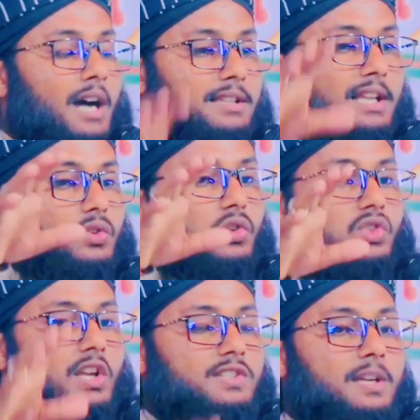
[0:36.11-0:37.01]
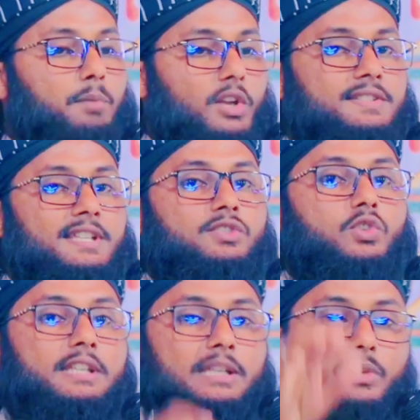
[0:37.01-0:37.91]
আল্লাহ রসুল সাল্লাহাম বলেছেন
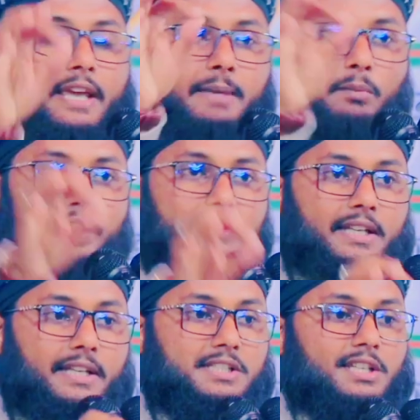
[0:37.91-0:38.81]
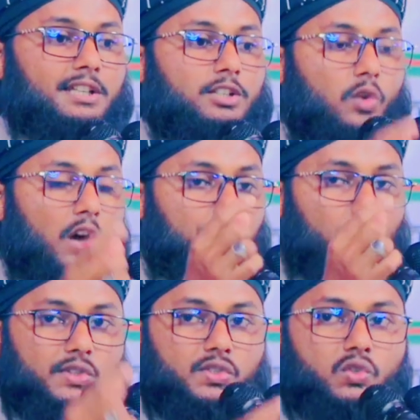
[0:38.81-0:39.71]
যদি কেউ এই ময়দানে এসে অল্প
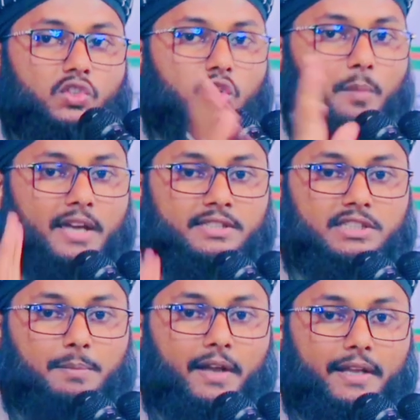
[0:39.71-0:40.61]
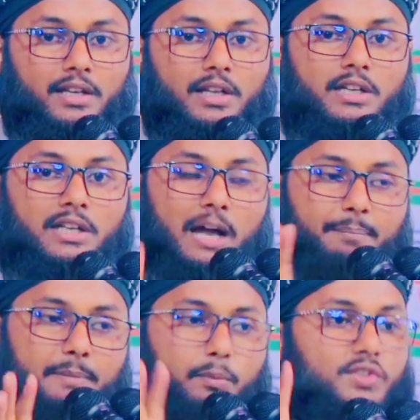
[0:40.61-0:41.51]
কিছুক্ষণ সময় দিতে পারে
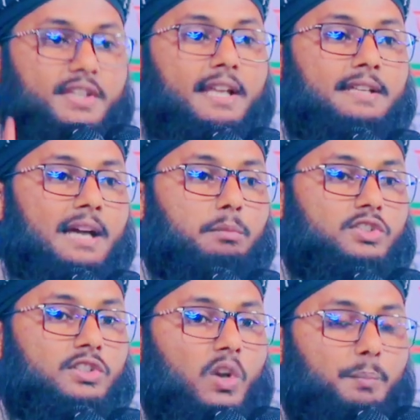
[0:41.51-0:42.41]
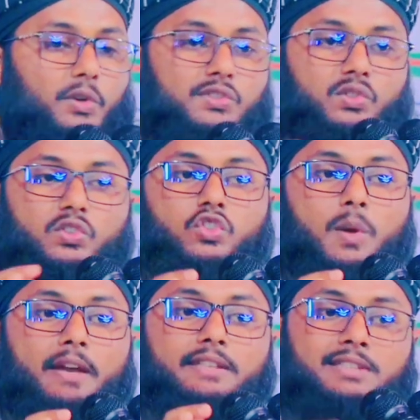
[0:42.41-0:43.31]
আপনি বোঝেন আর না বোঝেন অল্প কিছুক্ষণ
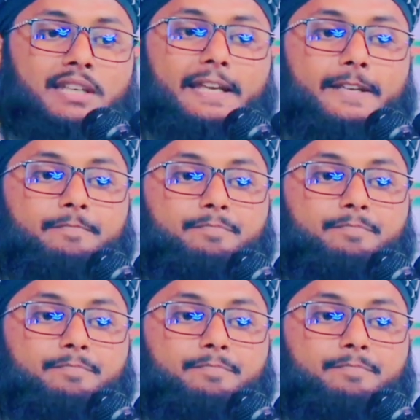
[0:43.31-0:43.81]
সময় দিলে